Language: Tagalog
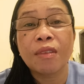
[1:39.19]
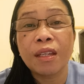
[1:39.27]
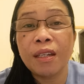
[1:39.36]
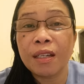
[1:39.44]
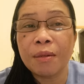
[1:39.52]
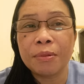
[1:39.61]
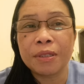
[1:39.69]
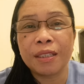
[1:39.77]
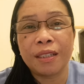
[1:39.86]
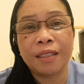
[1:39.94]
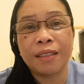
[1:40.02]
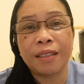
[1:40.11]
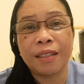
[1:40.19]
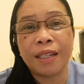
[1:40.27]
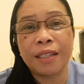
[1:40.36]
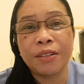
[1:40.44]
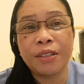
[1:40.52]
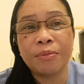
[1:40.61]
hindi ka presidente
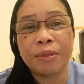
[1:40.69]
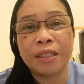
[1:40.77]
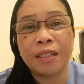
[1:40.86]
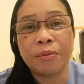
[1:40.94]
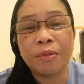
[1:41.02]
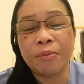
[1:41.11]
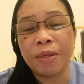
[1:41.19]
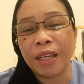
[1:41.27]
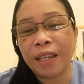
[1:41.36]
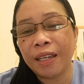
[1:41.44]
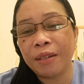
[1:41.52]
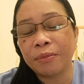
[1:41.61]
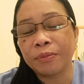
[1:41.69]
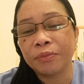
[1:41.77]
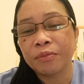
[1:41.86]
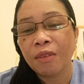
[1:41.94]
ngayon, Mr. BBM.